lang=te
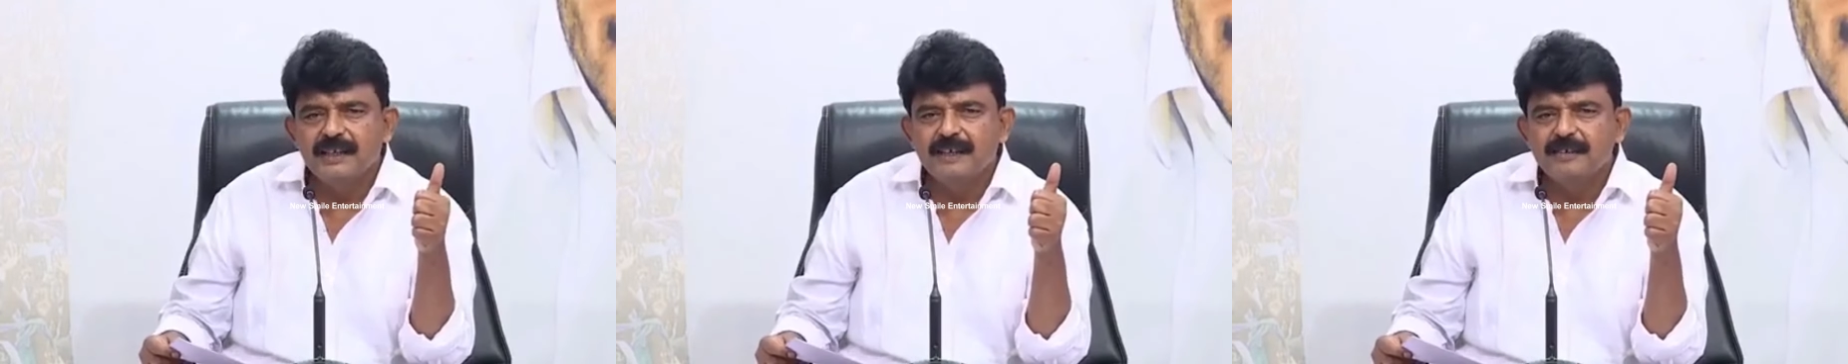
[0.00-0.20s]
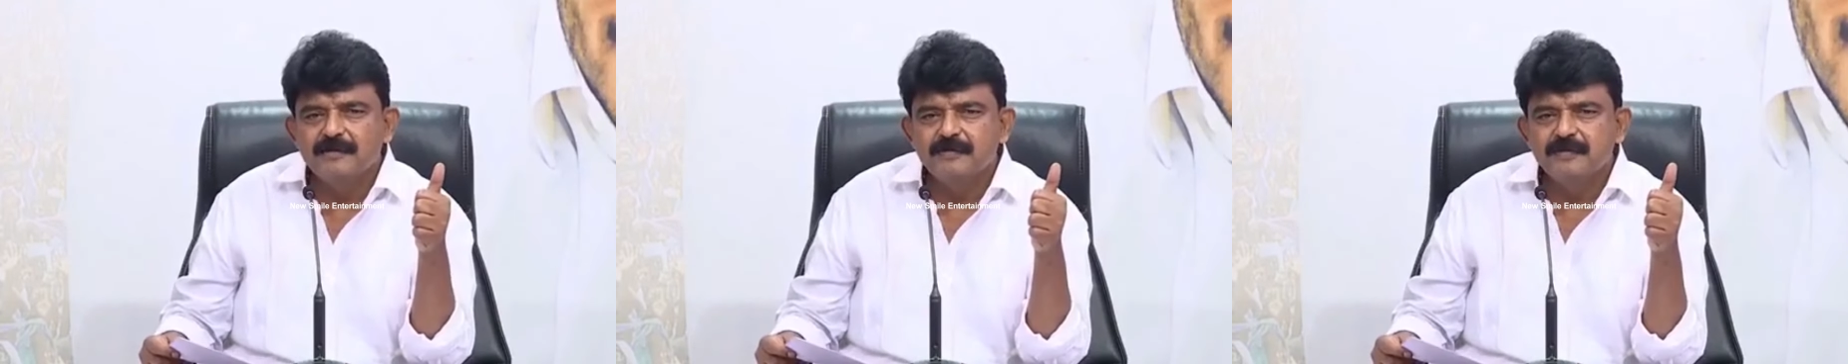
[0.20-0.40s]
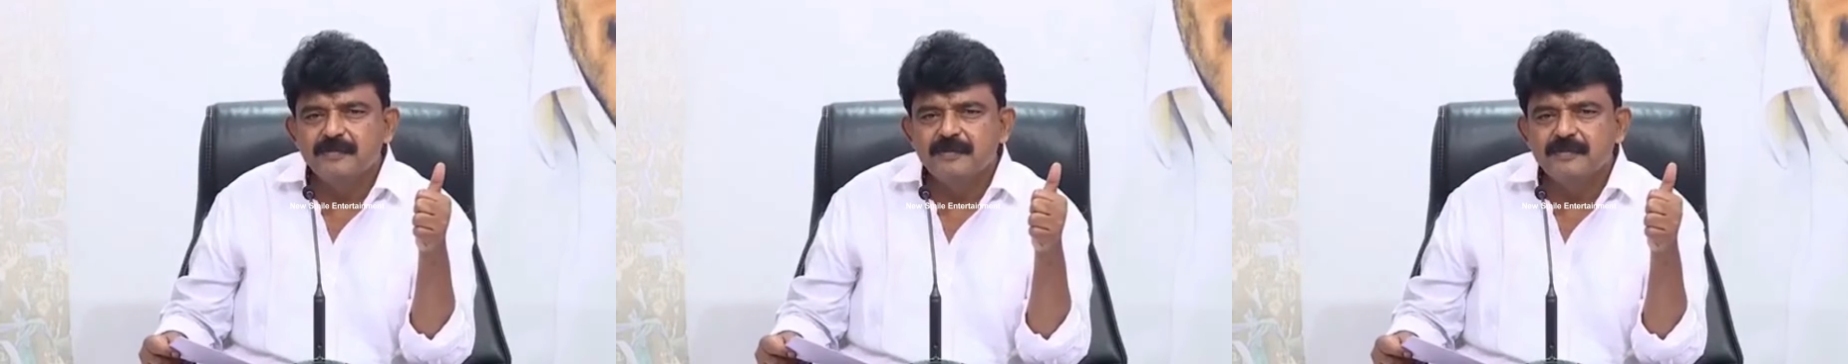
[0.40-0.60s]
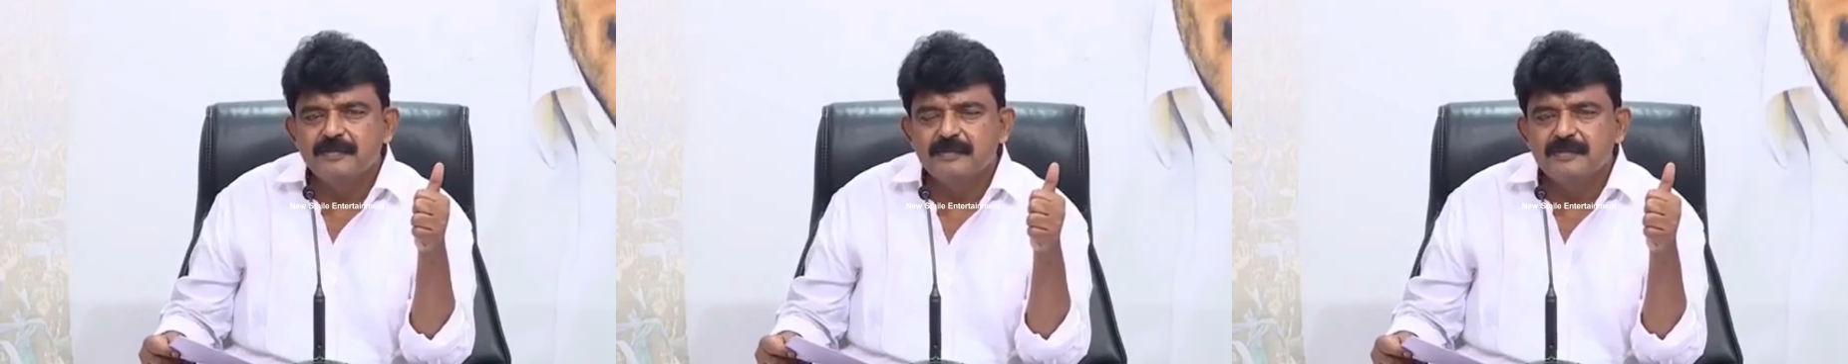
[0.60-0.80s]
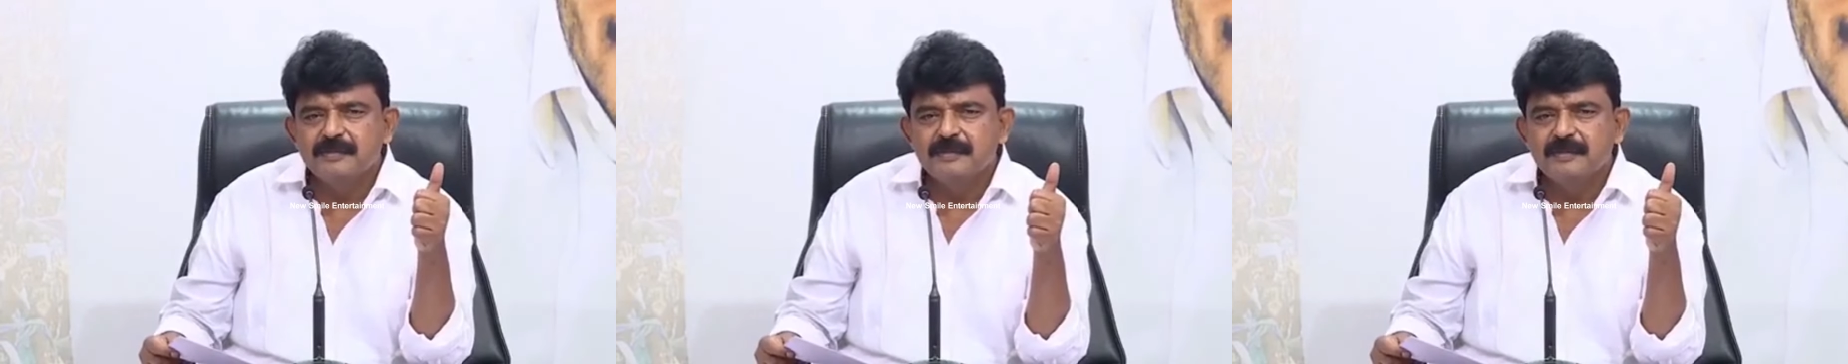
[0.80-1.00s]
కదా
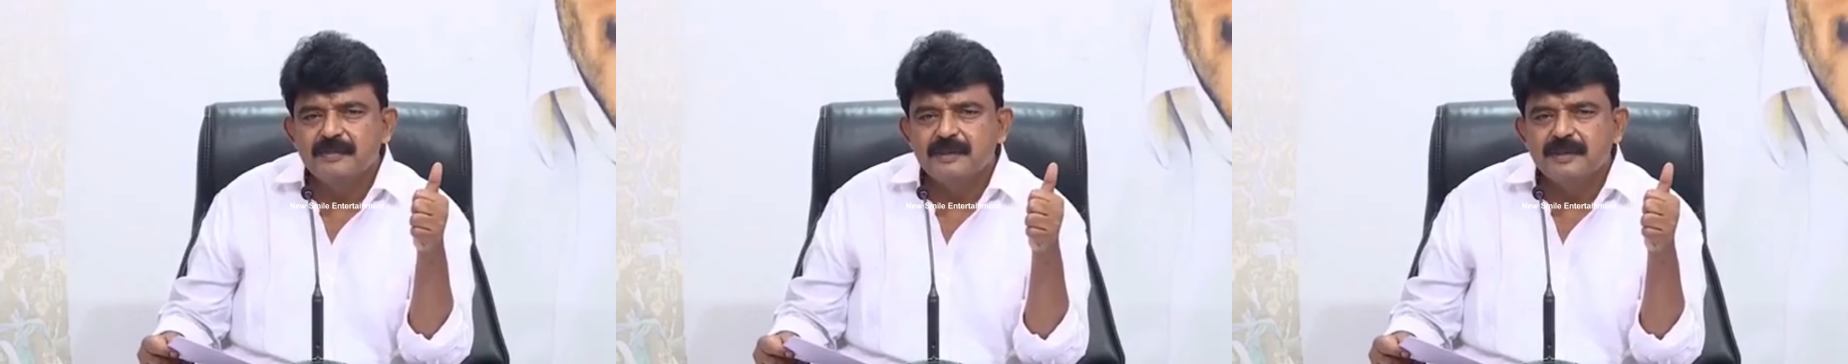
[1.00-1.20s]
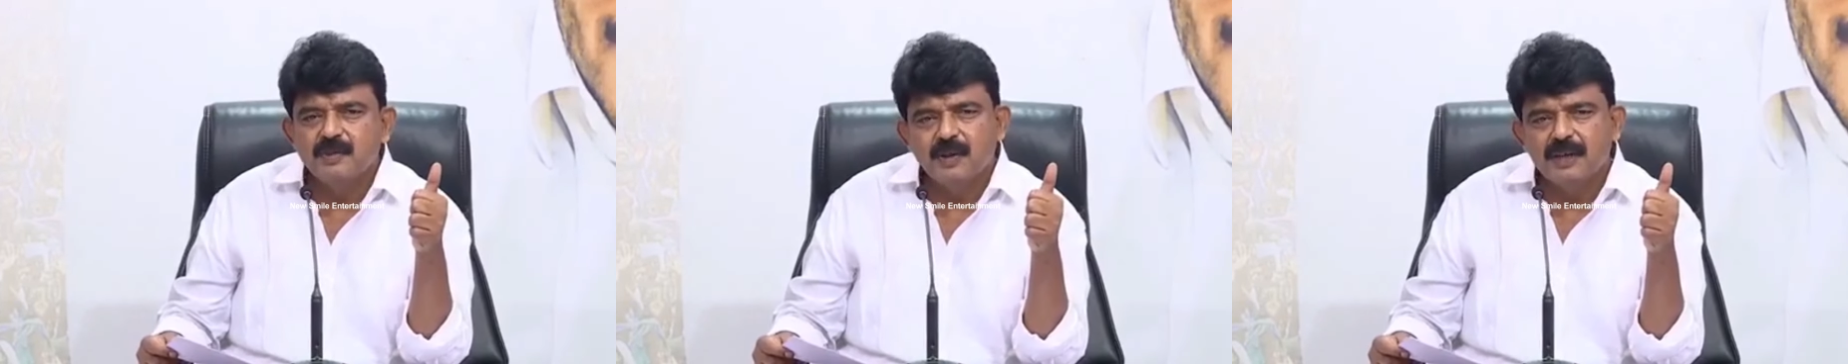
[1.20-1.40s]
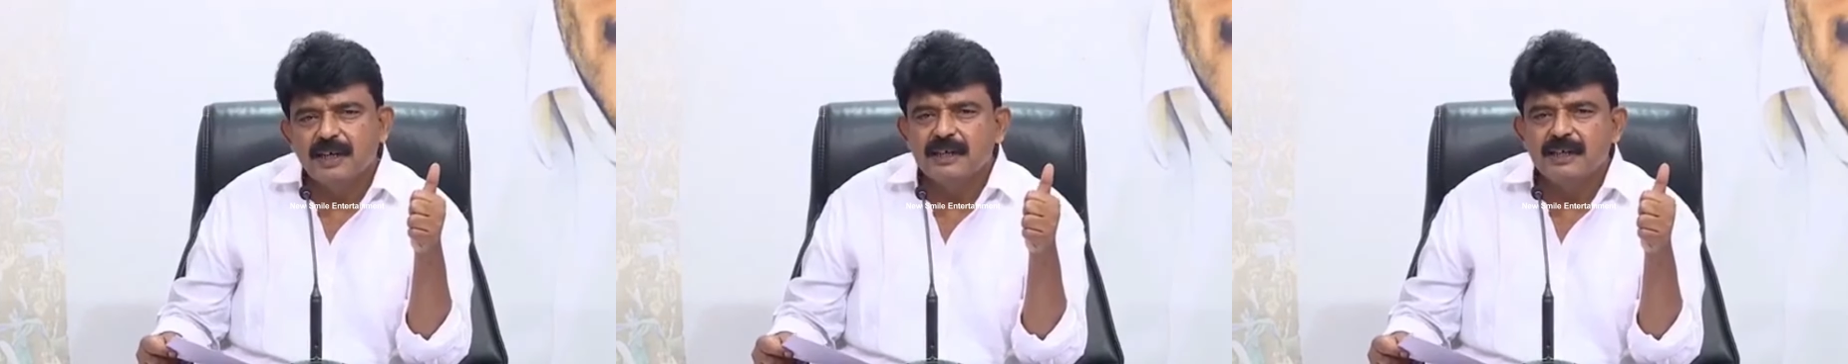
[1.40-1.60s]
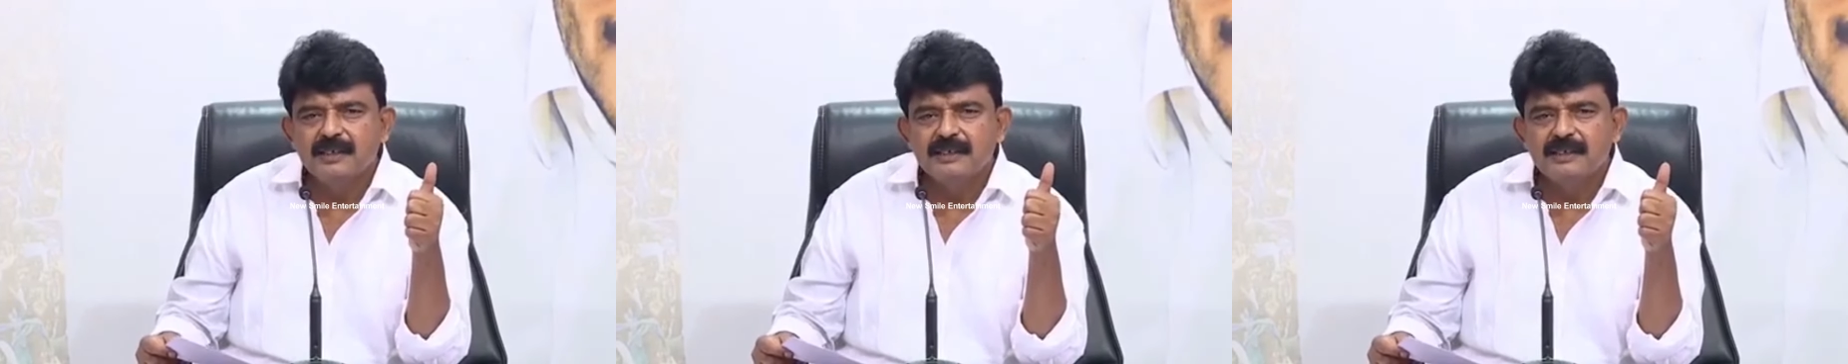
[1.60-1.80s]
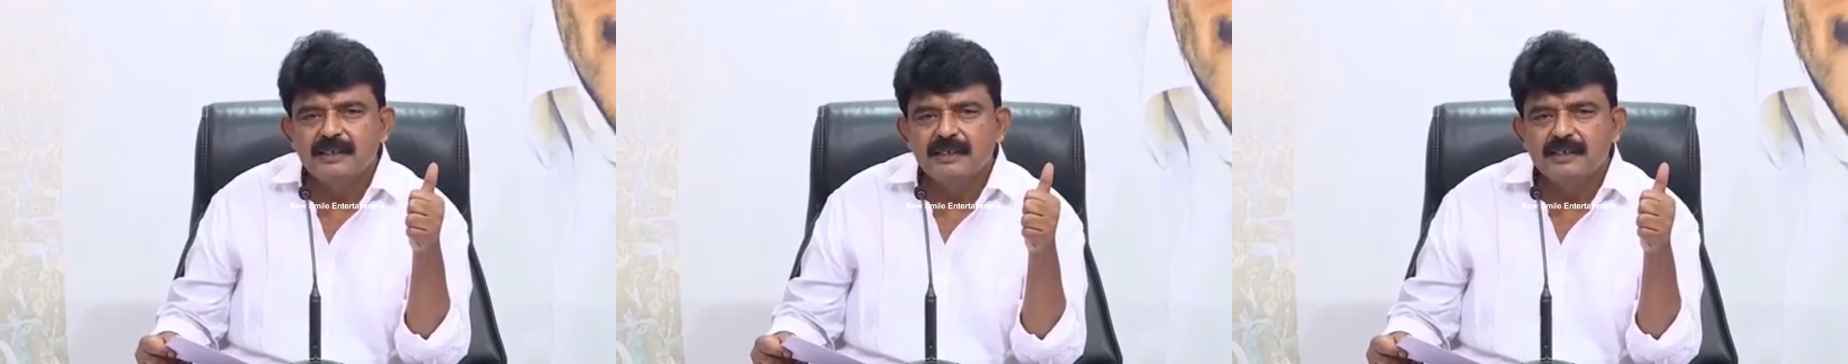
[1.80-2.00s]

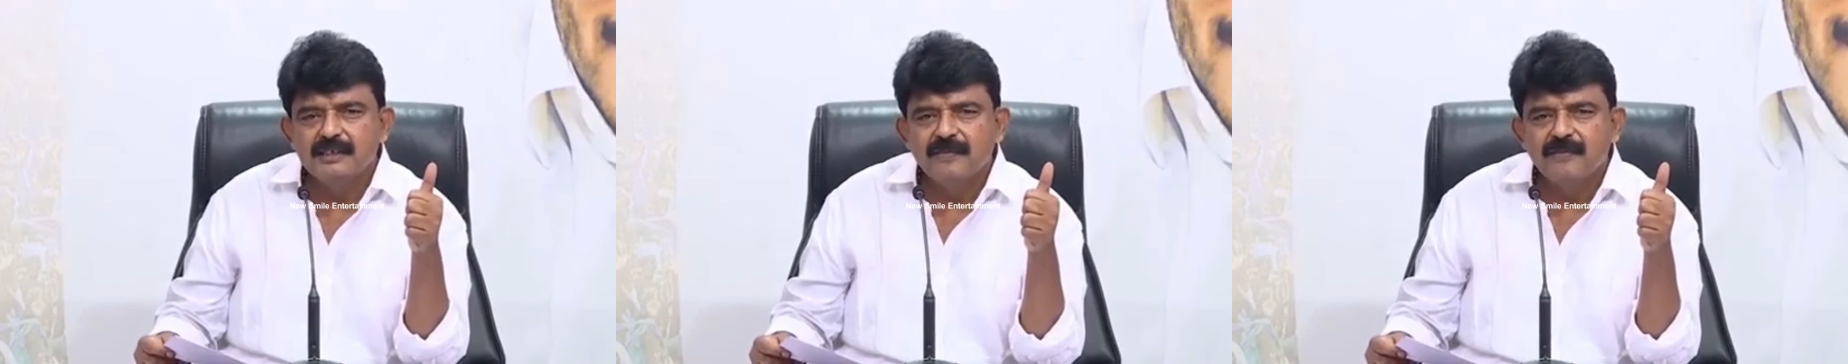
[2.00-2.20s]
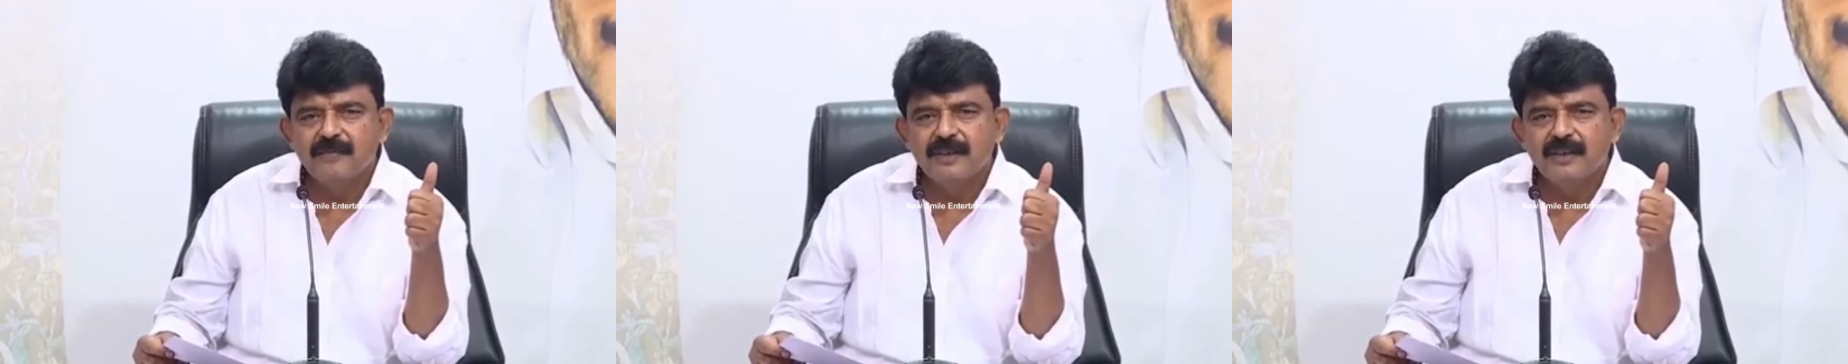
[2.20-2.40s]
కొండెక్కేసింది